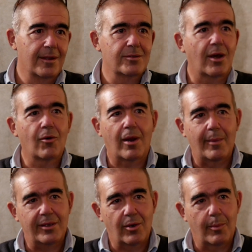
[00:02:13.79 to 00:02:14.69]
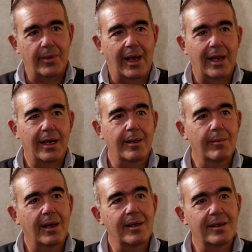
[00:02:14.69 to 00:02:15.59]
da oramai troppi anni,
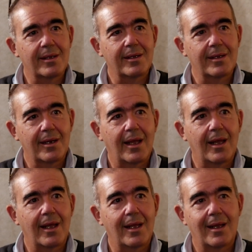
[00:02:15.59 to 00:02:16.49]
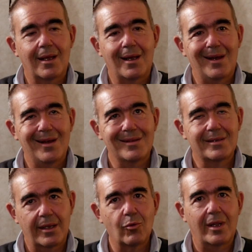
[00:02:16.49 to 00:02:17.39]
ma eh, la eh,
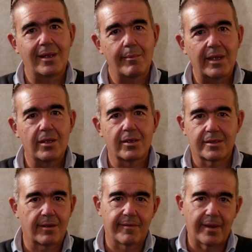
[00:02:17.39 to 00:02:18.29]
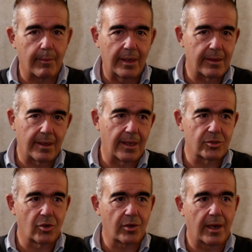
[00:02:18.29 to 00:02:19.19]
taratura di Emidio è stata veramente dal
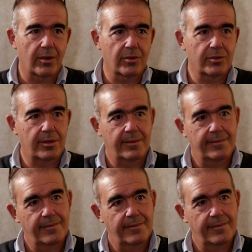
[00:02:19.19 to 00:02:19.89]
giorno alla notte.